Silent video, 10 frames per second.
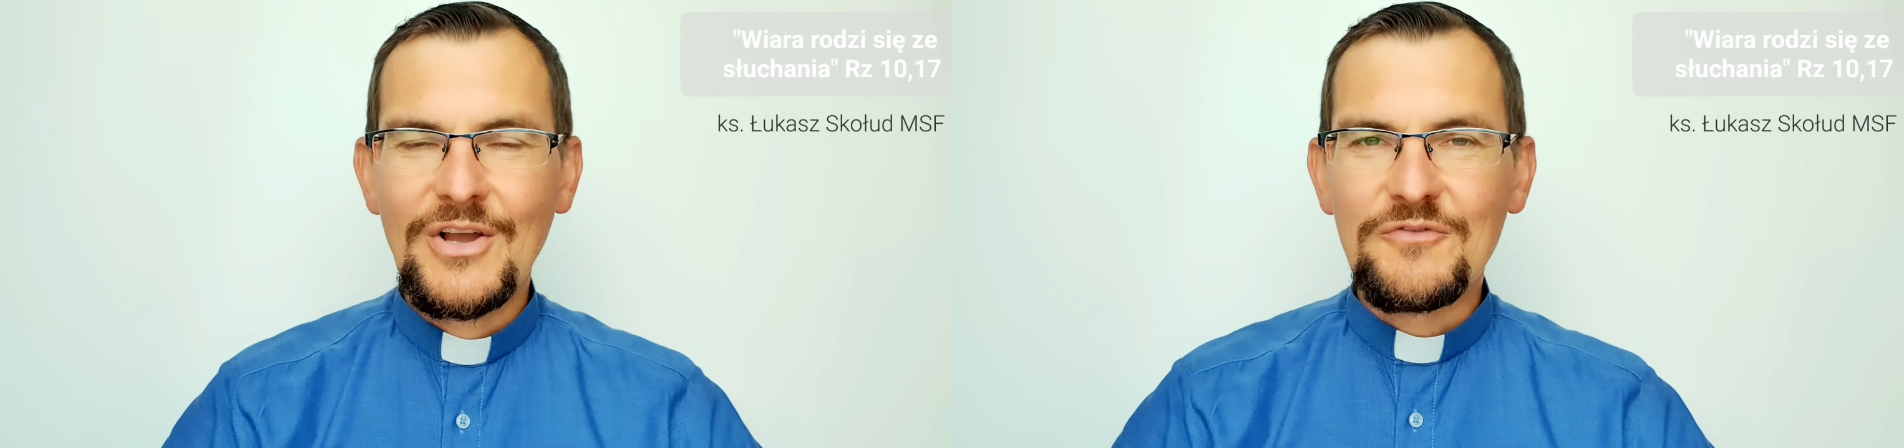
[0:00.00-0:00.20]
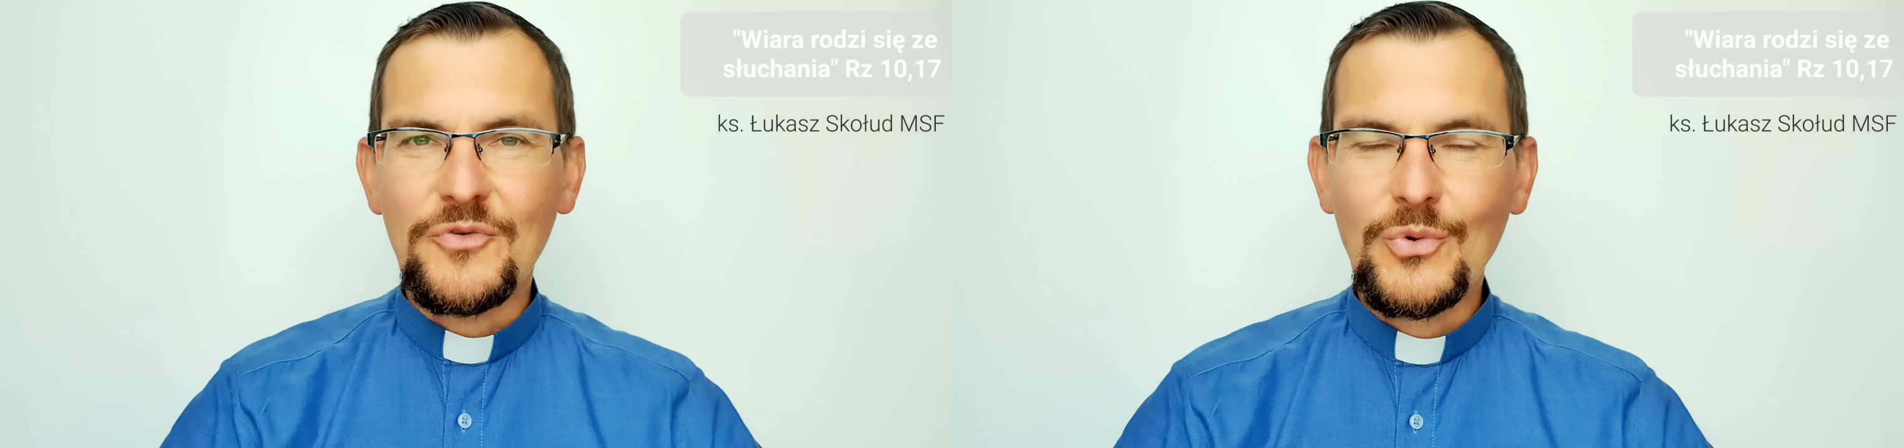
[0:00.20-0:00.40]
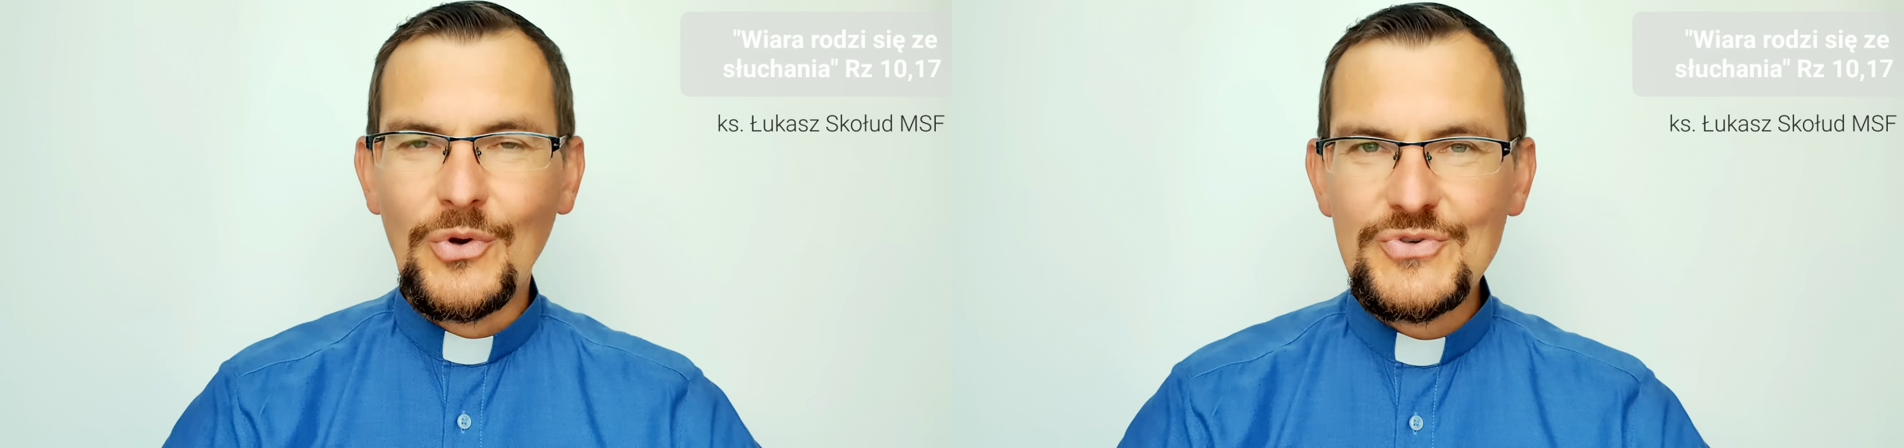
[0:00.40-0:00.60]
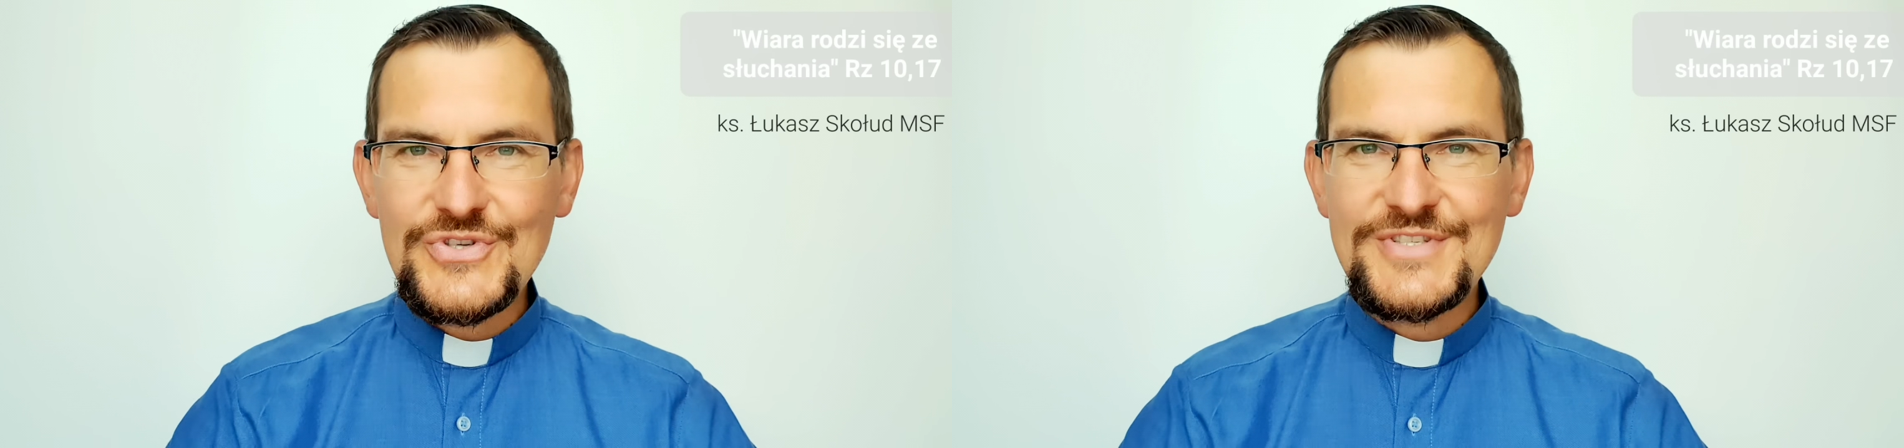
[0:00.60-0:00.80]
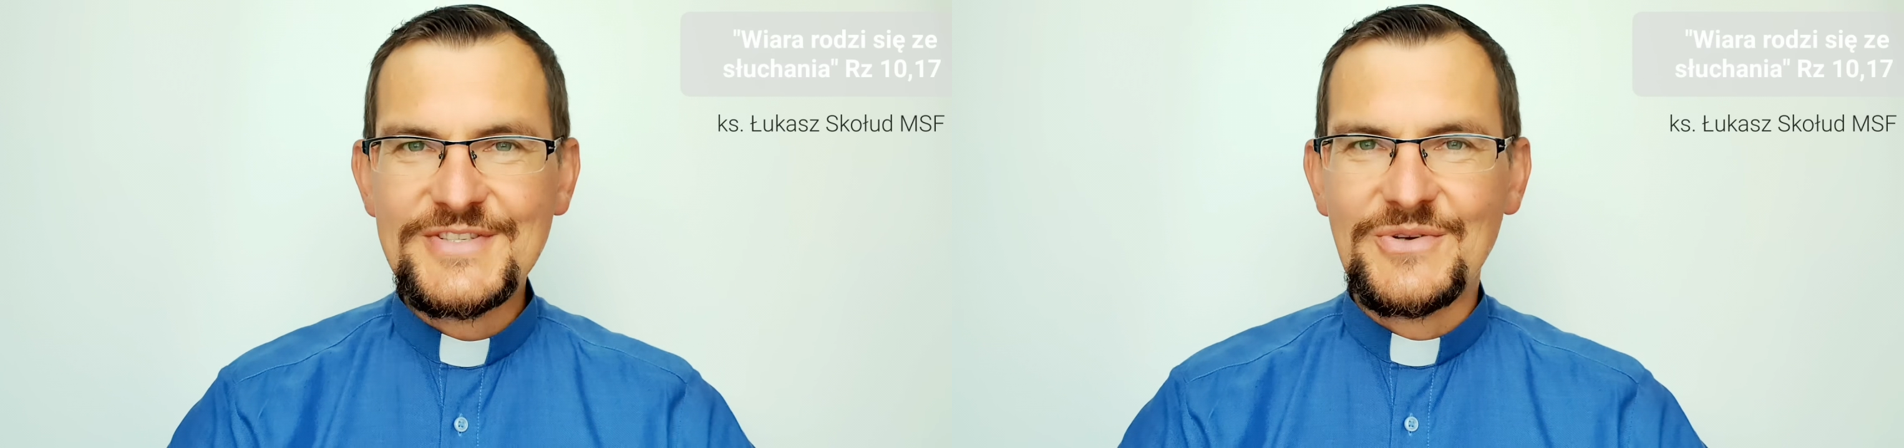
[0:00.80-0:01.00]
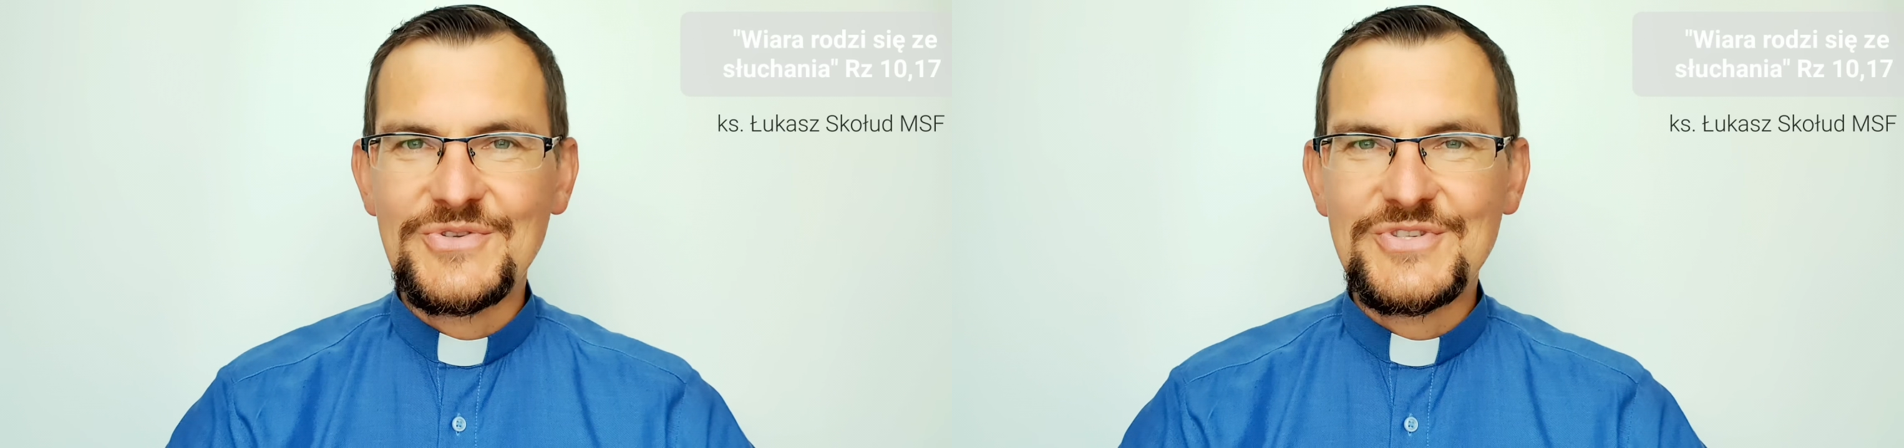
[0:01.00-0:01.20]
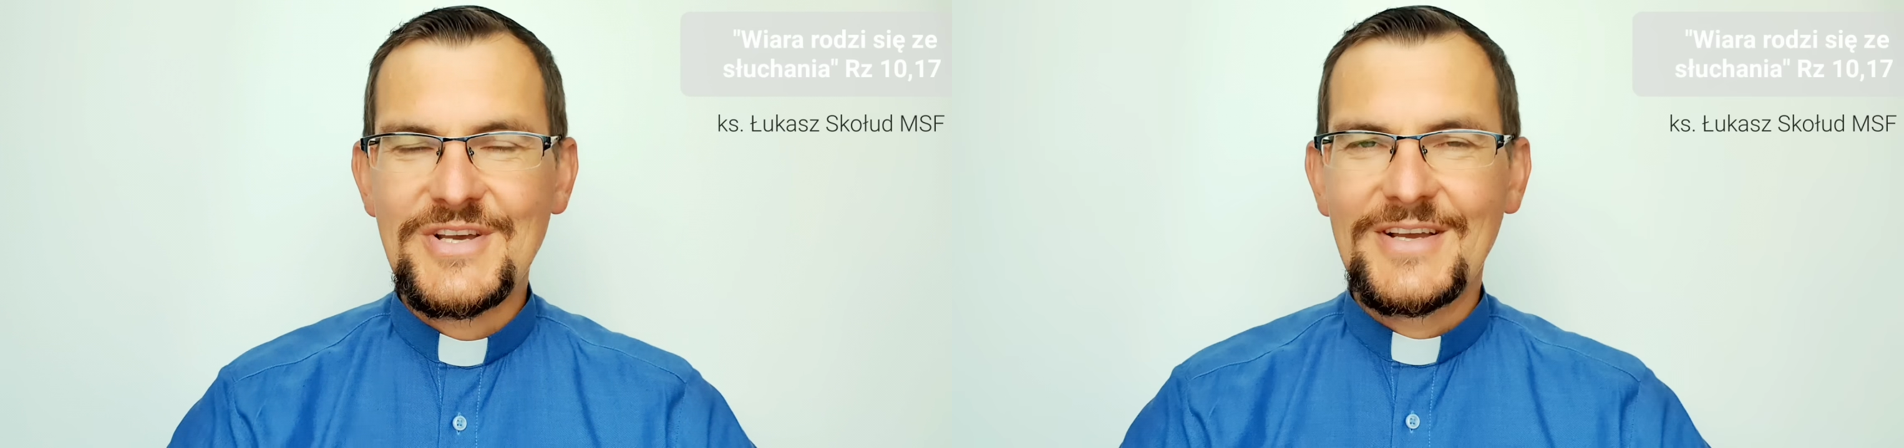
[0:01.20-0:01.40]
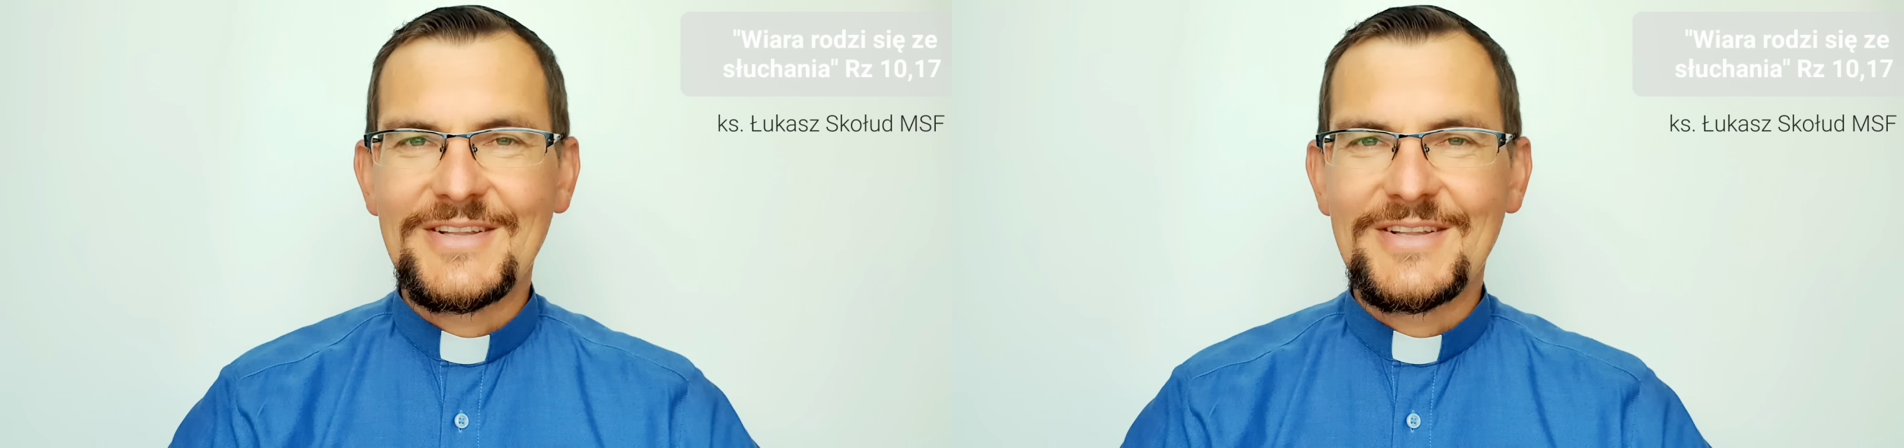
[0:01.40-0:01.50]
w uroczystość